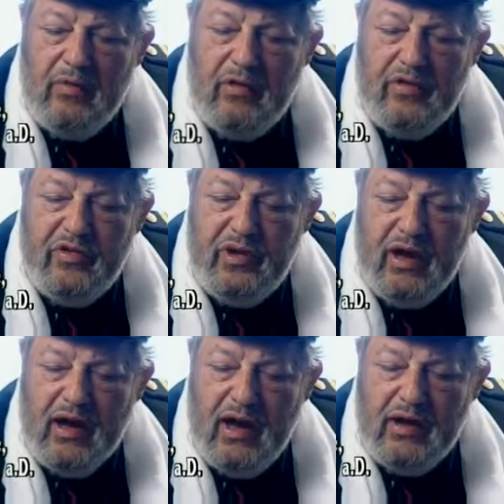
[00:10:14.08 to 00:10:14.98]
Wir mussten
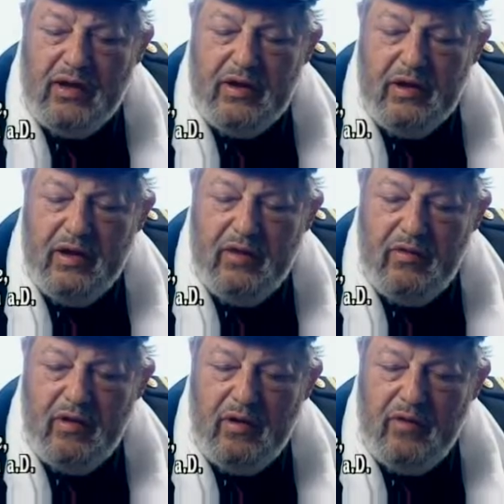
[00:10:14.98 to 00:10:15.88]
die ja gar nicht äh,
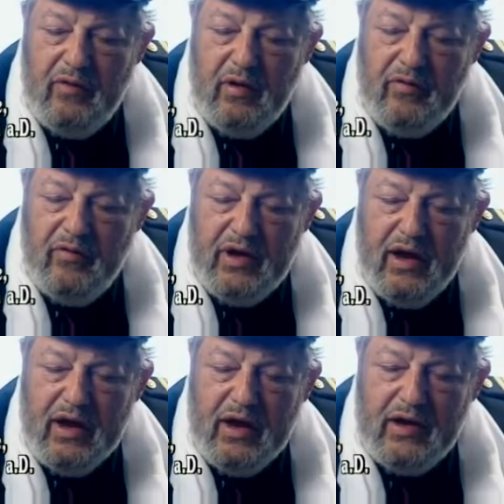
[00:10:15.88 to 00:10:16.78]
äh,
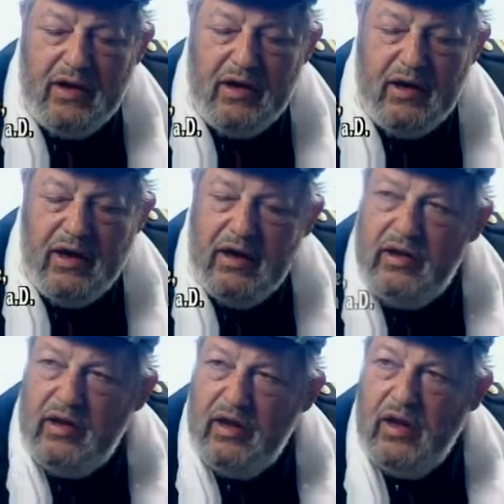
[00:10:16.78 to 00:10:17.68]
irgendwelche Agenten in, in
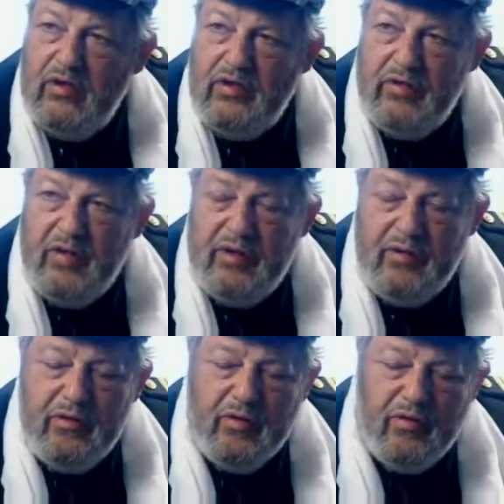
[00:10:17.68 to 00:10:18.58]
die
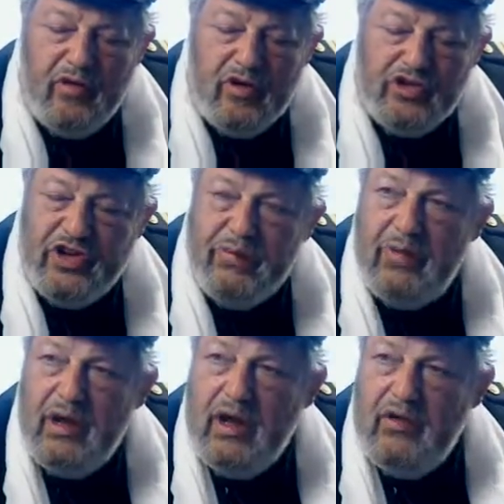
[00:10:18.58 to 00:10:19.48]
Sowjetunion
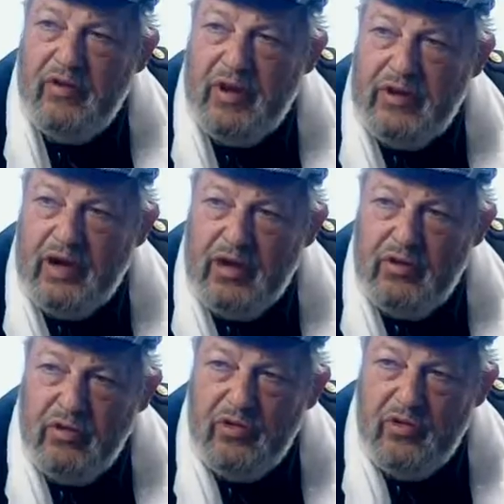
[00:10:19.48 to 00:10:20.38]
vorschieben. Wir hatten ja
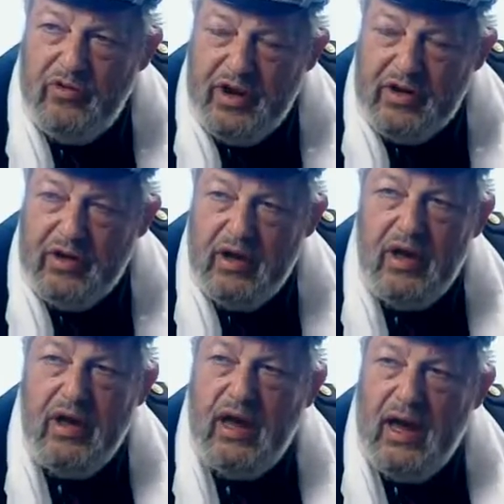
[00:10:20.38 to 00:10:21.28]
genug
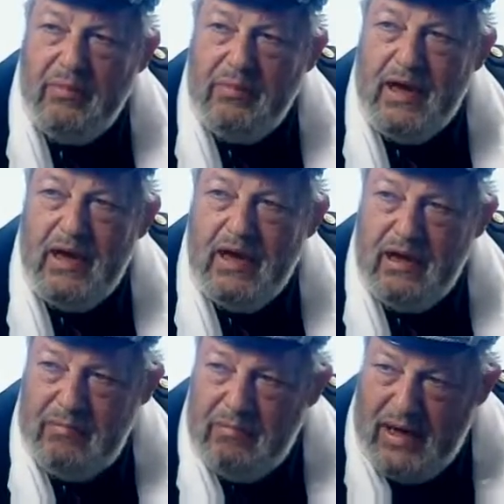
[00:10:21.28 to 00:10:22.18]
Sowjetarmee
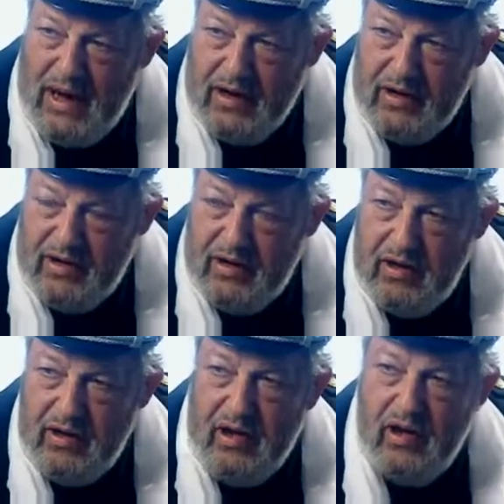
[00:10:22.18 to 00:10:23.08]
im
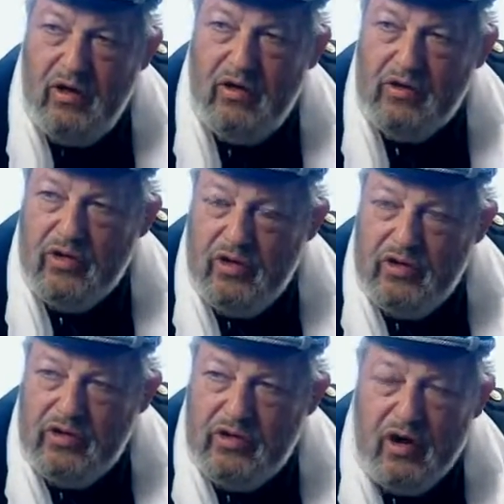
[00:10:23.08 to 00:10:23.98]
Lande und
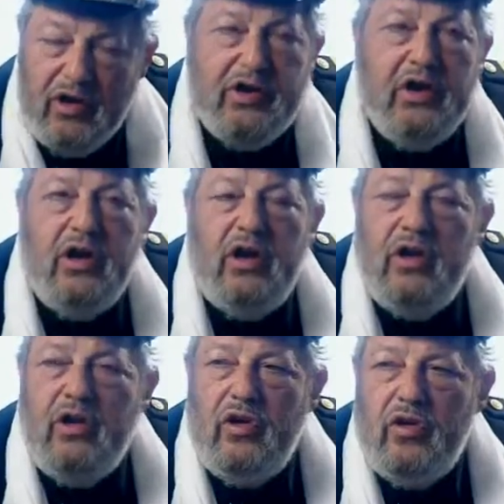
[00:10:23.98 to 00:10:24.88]
konnten dort. Um dann
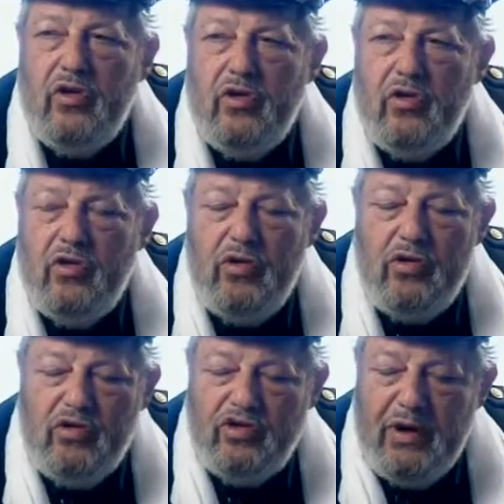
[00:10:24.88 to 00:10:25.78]
Schwächen zu
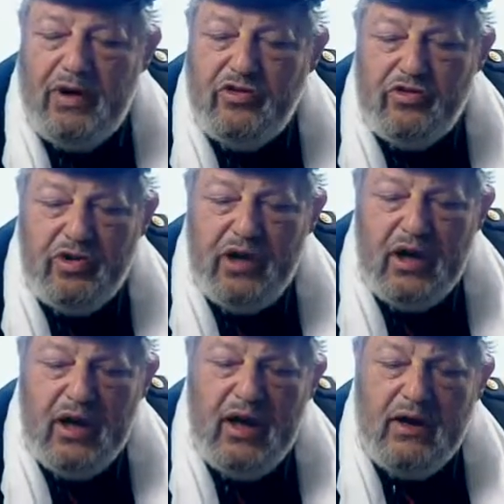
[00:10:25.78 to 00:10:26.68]
studieren. Äh, die Schwächen
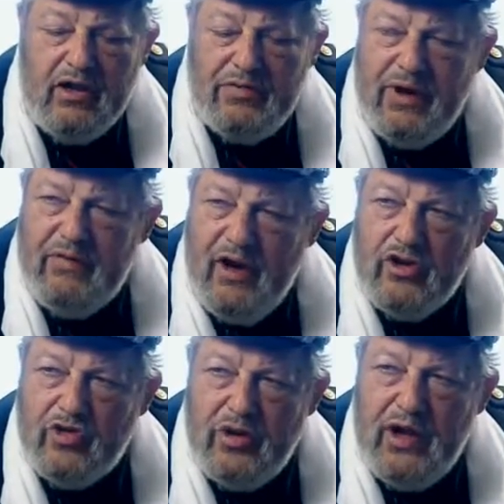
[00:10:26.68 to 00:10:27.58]
studieren. Die Schwächen
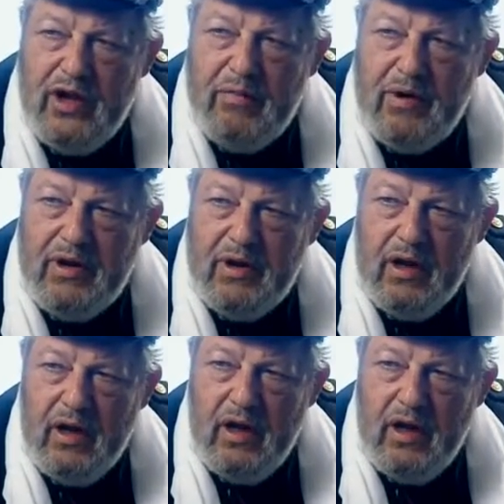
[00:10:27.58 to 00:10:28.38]
waren schon erheblich.